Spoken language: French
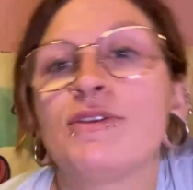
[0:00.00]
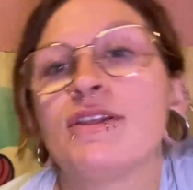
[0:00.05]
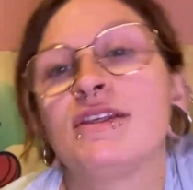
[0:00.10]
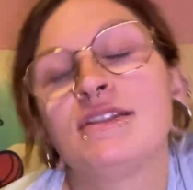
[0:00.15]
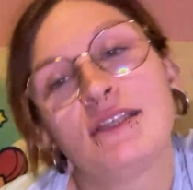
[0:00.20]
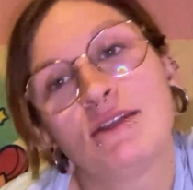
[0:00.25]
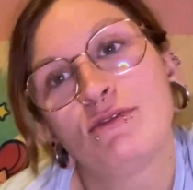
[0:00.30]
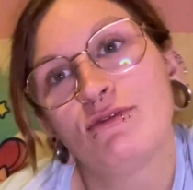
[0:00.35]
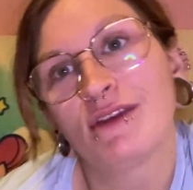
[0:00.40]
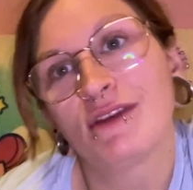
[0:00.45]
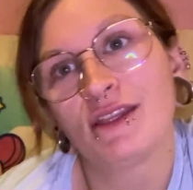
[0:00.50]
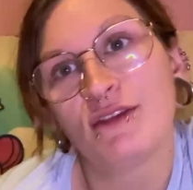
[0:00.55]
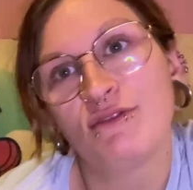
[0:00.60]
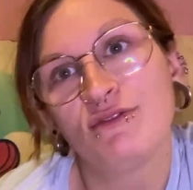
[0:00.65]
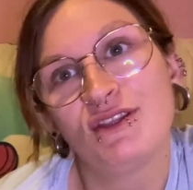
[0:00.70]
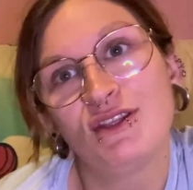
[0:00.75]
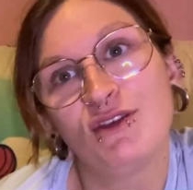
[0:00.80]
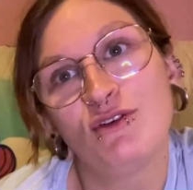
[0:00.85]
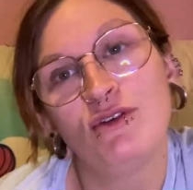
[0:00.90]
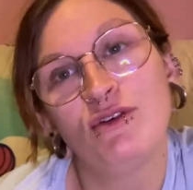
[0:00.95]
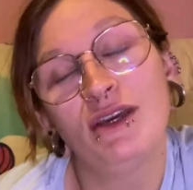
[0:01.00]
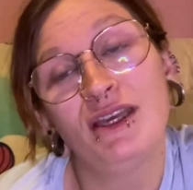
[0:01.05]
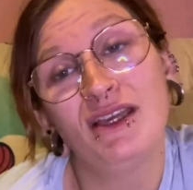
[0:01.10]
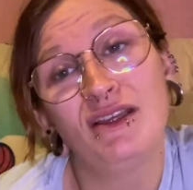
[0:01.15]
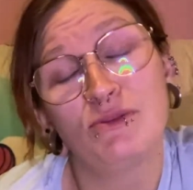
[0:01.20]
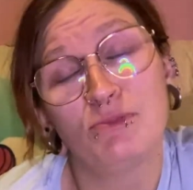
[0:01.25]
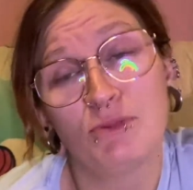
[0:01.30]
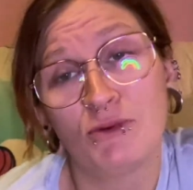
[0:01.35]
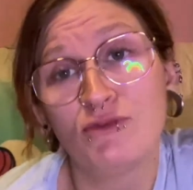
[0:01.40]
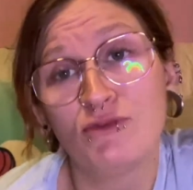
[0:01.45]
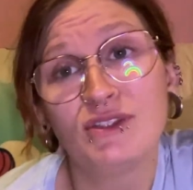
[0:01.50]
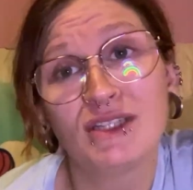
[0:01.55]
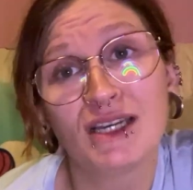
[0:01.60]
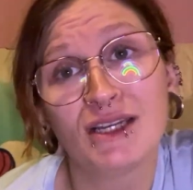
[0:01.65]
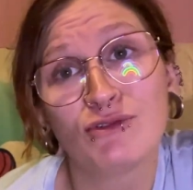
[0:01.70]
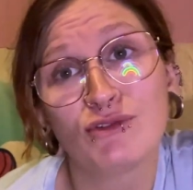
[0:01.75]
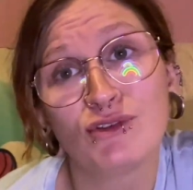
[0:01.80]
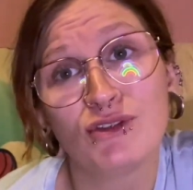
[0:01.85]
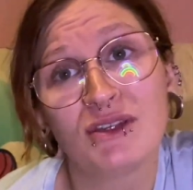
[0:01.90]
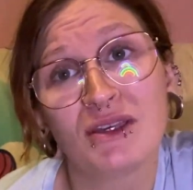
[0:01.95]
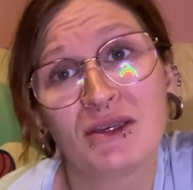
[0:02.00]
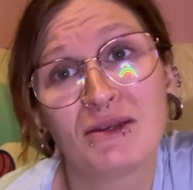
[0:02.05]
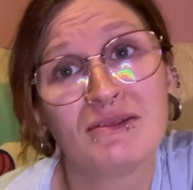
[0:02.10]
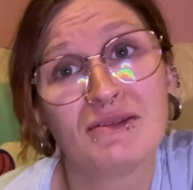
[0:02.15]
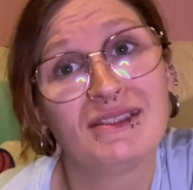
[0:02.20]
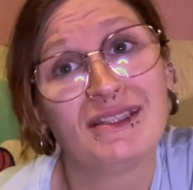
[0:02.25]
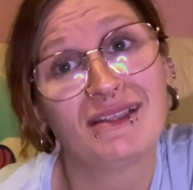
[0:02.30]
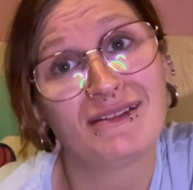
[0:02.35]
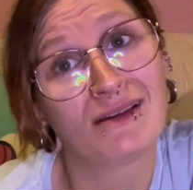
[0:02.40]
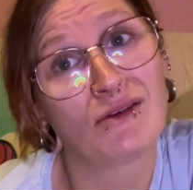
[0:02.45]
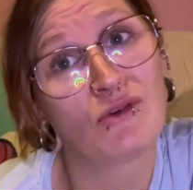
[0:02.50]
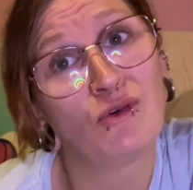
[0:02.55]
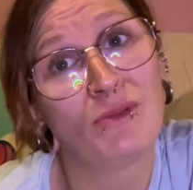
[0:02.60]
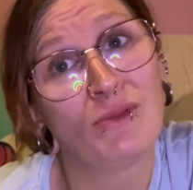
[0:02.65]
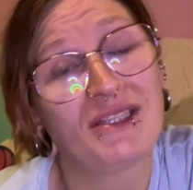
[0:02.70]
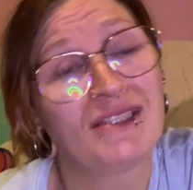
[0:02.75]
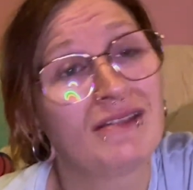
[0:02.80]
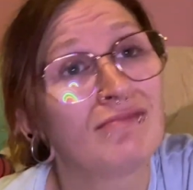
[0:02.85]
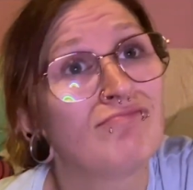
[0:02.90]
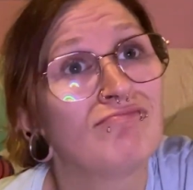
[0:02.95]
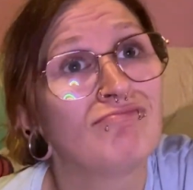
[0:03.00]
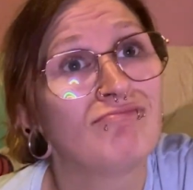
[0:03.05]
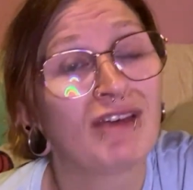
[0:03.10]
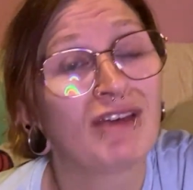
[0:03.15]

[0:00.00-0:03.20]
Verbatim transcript: on a essayé de faire des vidéos et je peux vous dire un truc, c'est un gros mess.